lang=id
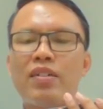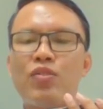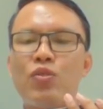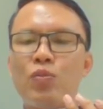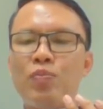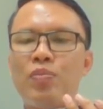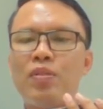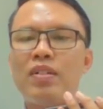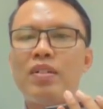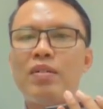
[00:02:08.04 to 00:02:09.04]
cukup
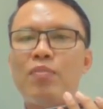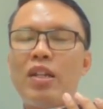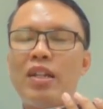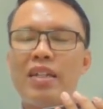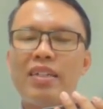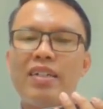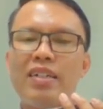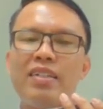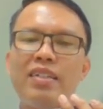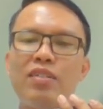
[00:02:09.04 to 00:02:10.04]
uh, moderat ya
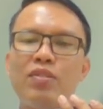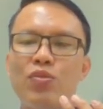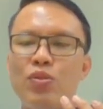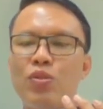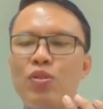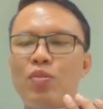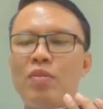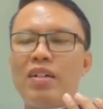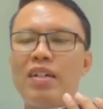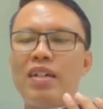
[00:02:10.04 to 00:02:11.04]
di 7,5
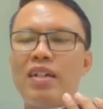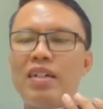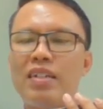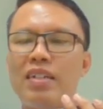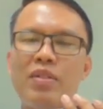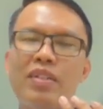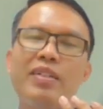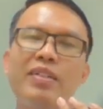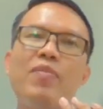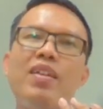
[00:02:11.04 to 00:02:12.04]

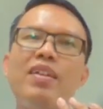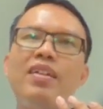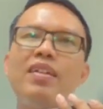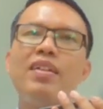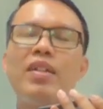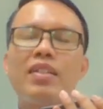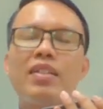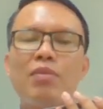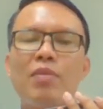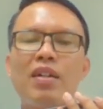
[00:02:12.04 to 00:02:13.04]
ini
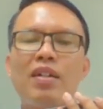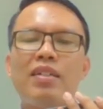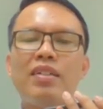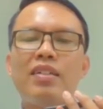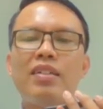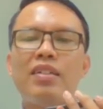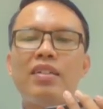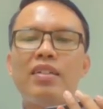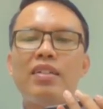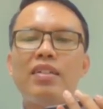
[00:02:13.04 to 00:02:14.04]
biasanya memang di
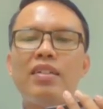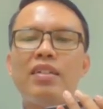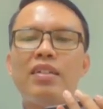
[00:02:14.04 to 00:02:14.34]
di